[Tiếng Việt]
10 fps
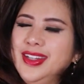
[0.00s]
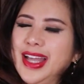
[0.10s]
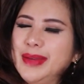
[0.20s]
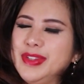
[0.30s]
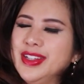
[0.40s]
nó
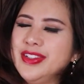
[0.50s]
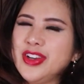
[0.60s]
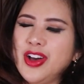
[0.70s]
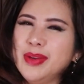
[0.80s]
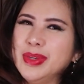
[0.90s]
làm những
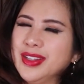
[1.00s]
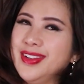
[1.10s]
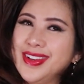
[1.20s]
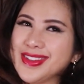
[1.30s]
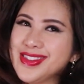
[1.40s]
cái trò mà
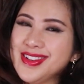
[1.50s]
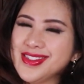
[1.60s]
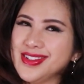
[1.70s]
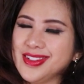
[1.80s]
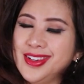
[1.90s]
rất là
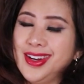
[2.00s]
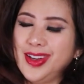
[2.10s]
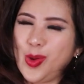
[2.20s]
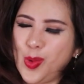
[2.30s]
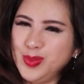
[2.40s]
sức sự
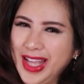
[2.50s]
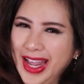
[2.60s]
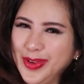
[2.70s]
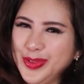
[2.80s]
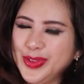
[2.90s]
rất là hỗn
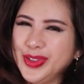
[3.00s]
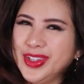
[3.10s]
láo